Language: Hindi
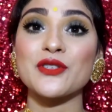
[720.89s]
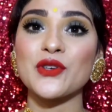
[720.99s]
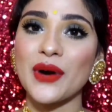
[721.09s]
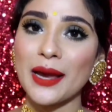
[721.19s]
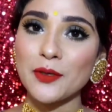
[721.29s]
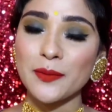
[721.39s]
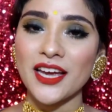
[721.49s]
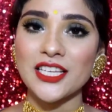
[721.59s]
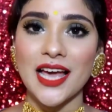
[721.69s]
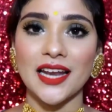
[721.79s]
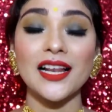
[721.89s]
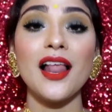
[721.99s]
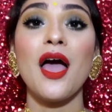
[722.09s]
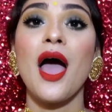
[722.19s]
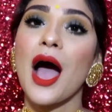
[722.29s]
एंड सब्सक्राइब टू माई
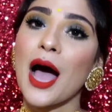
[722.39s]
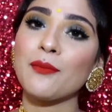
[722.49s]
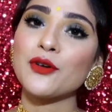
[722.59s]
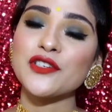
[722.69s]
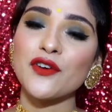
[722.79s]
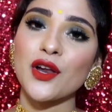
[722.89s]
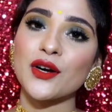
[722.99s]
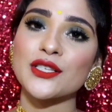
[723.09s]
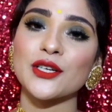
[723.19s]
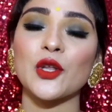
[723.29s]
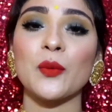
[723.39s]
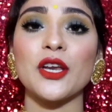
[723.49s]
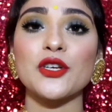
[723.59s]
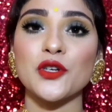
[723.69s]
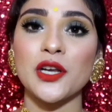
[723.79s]
चैनल आप मुझे फॉलो कर सकते हो
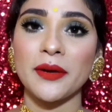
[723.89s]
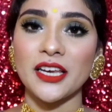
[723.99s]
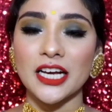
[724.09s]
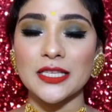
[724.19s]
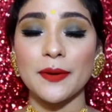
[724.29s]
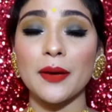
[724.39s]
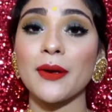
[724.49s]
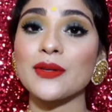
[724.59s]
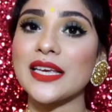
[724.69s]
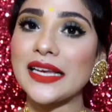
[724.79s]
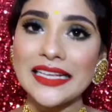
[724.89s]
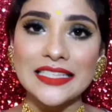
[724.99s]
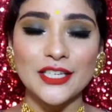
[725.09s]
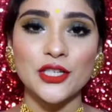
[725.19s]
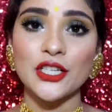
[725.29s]
मेरे सोशल मीडियाज पे मैं उसके
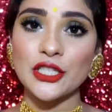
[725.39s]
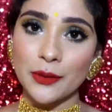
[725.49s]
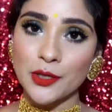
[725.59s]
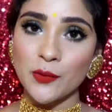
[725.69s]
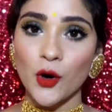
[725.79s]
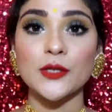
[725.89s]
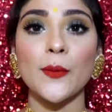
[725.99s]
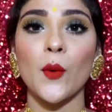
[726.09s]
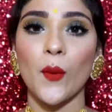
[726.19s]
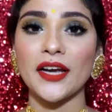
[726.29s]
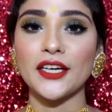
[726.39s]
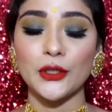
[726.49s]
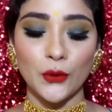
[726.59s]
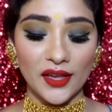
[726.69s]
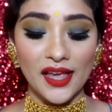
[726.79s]
लिंक्स नीचे डिस्क्रिप्शन बॉक्स में प्रोवाइड
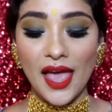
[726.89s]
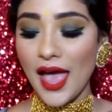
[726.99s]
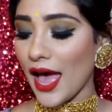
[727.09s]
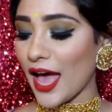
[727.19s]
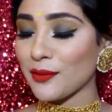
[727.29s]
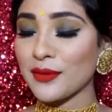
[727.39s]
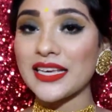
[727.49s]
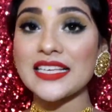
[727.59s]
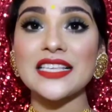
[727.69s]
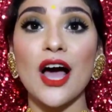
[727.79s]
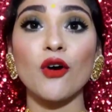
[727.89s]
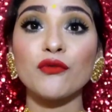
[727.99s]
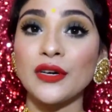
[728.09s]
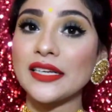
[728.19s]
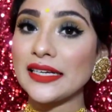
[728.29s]
कर दूंगी एंड मैं इस
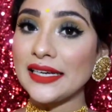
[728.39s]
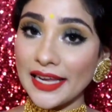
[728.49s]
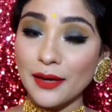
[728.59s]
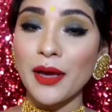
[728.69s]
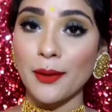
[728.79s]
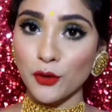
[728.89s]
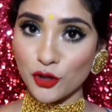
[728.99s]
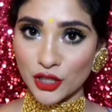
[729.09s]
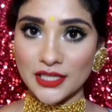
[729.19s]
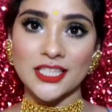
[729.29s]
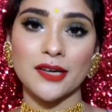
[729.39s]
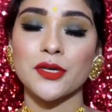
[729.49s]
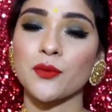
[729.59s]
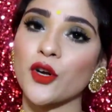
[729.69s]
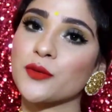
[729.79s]
आउटफिट का लिंक भी आपको नीचे
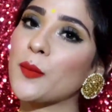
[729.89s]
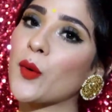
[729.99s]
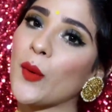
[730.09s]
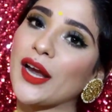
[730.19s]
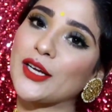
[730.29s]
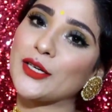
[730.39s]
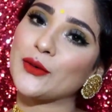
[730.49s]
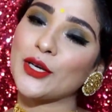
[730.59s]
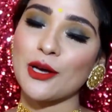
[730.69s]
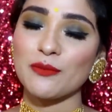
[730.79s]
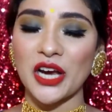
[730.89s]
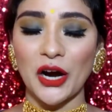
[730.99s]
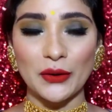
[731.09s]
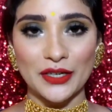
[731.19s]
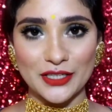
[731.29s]
डिस्क्रिप्शन बॉक्स में प्रोवाइड कर दूंगी तो आप
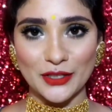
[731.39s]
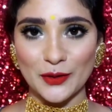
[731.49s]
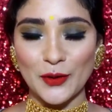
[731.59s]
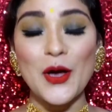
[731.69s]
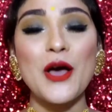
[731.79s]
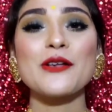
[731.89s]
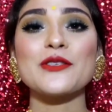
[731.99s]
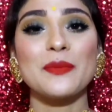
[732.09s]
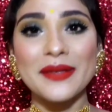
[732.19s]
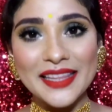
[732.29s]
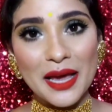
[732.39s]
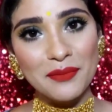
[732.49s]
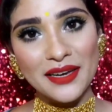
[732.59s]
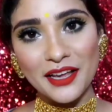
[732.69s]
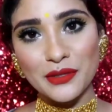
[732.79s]
चेकआउट कर सकते हो सो so, मिलते
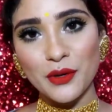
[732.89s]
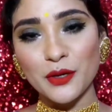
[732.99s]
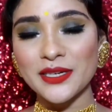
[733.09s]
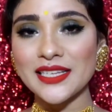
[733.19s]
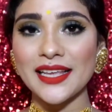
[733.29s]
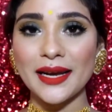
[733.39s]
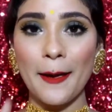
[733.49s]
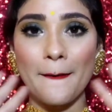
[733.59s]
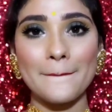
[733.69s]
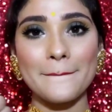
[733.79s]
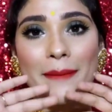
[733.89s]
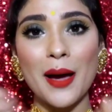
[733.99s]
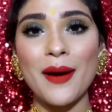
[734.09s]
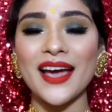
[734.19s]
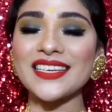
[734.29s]
हैं अपनी नेक्स्ट वीडियो में चलते
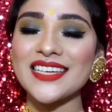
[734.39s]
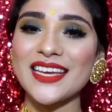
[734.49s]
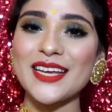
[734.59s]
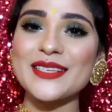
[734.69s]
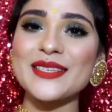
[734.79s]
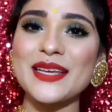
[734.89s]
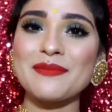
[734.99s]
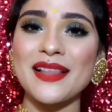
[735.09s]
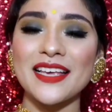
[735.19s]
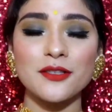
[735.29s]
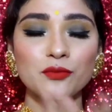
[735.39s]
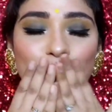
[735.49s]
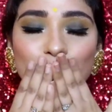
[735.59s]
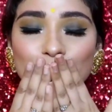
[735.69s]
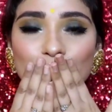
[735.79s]
हैं बाय टेक केयर स्टे
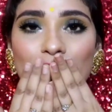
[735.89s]
ब्लेस